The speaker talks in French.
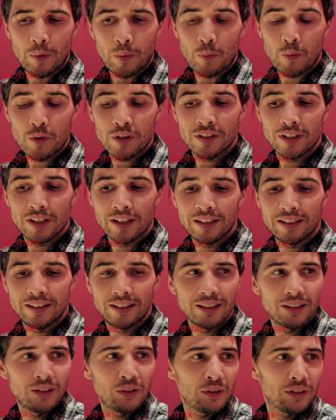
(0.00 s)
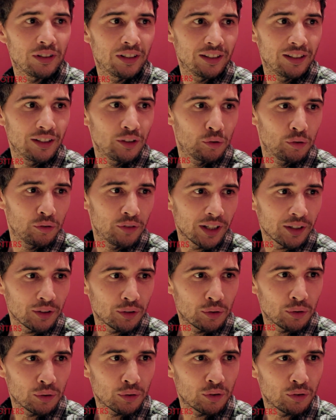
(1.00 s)
Moi, ça a été une des
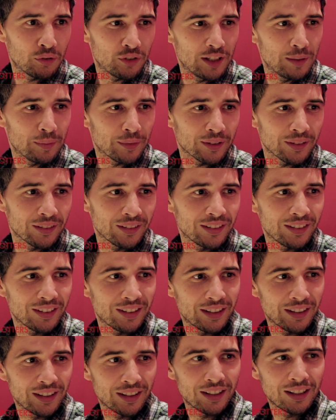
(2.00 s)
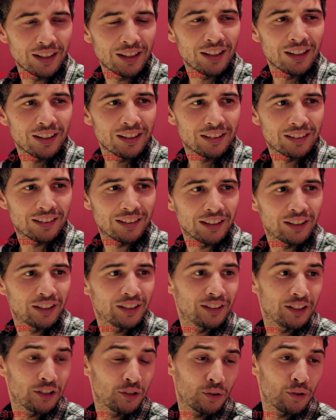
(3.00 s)
découvertes de ce film.
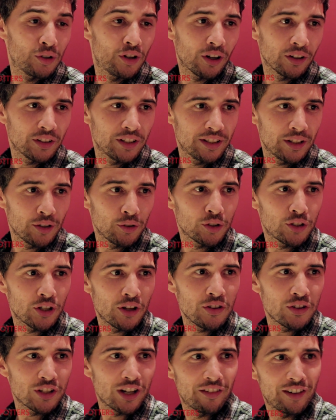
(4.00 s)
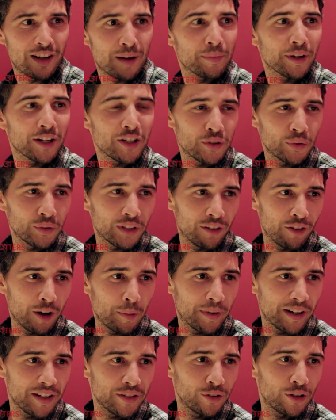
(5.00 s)
C'est ce que je leur disais aux jeunes, j'avais l'impression
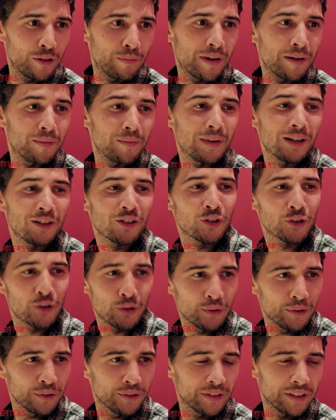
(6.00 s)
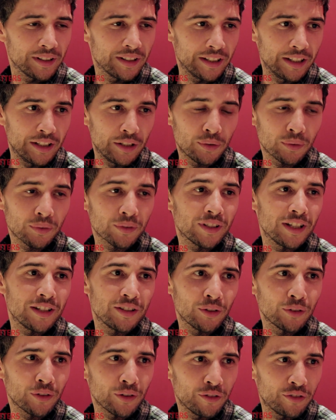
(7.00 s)
d'avoir presque le même âge qu'eux. Mhm. Ils ont
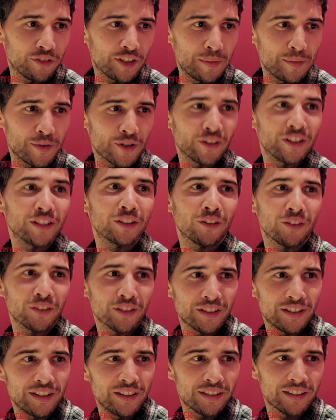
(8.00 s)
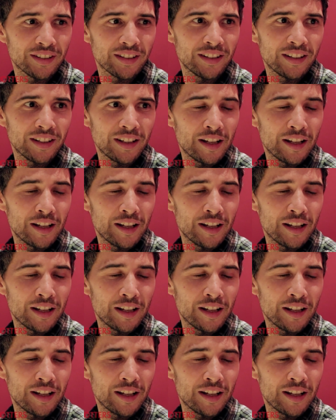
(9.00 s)
16 ans dans le film, j'en ai 36.